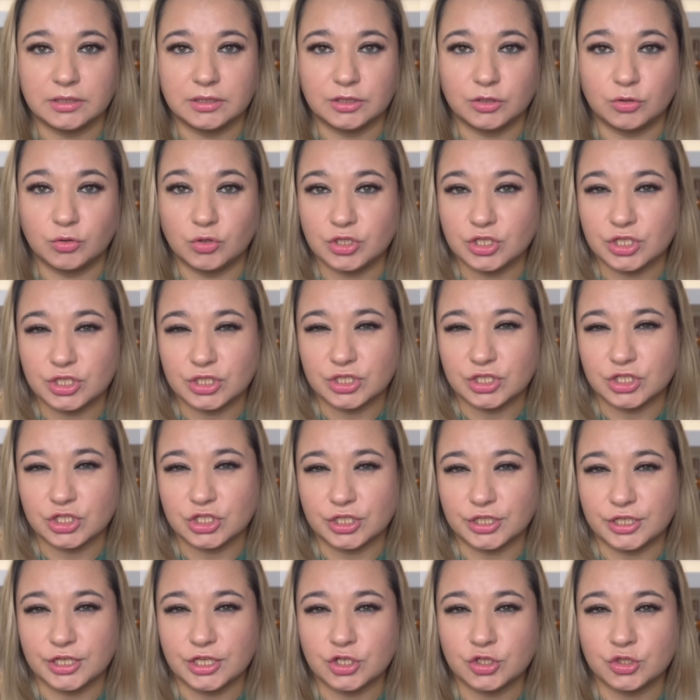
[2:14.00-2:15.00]
И очень
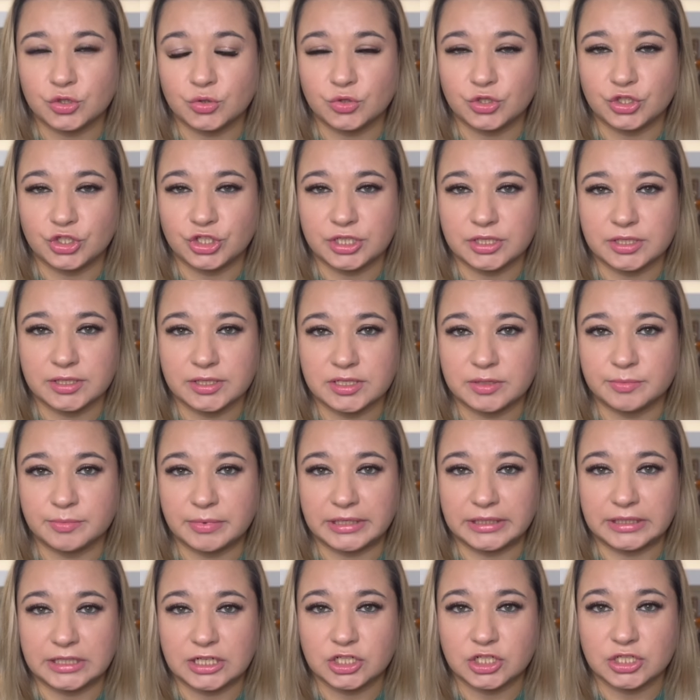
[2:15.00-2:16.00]
сожалею, что исчезло из
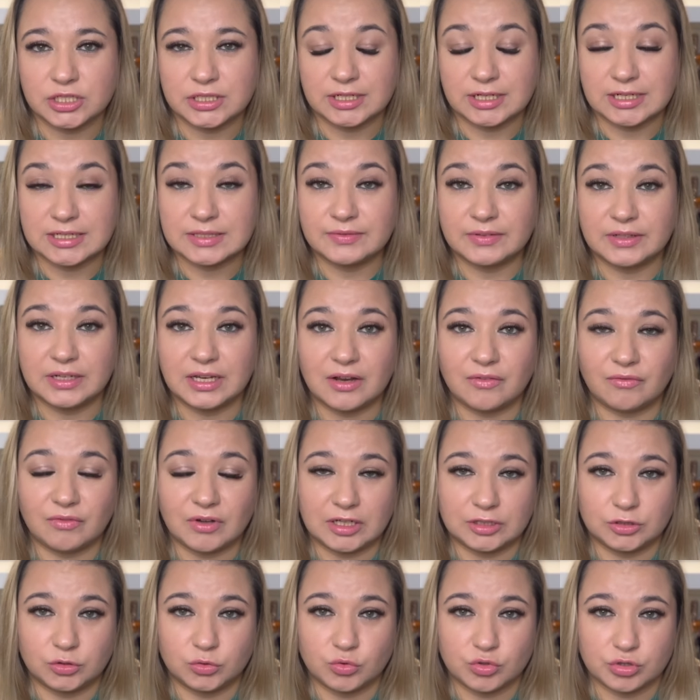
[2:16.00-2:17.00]
продажи средства для
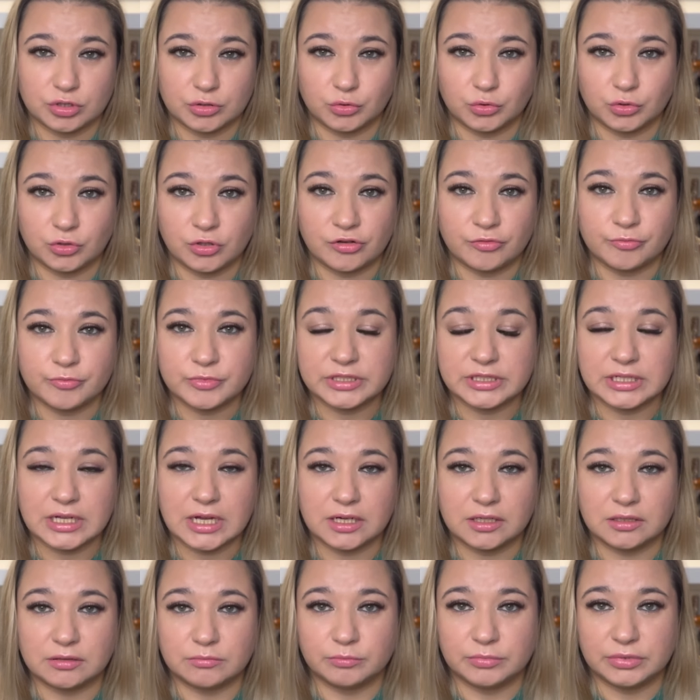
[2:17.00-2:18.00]
ван, тоже от Homestar.